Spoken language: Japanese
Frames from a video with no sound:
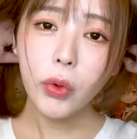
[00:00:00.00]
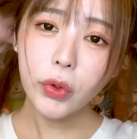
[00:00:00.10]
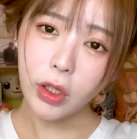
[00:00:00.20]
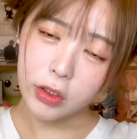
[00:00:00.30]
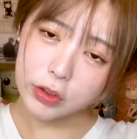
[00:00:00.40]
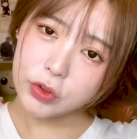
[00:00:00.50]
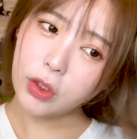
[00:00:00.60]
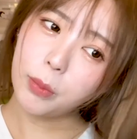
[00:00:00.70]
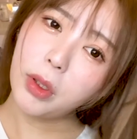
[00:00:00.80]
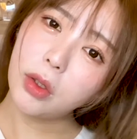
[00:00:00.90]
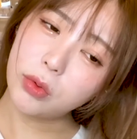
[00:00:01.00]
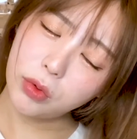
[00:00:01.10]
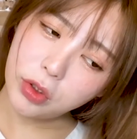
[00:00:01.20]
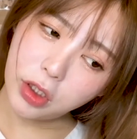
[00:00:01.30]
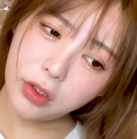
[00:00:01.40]
恋の話はまあ
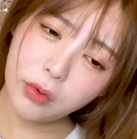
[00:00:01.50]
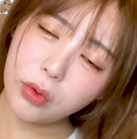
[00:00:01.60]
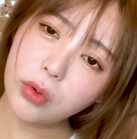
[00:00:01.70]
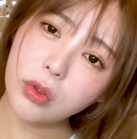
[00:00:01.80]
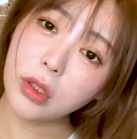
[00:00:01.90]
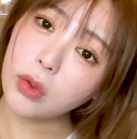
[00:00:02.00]
とりあえず置いといた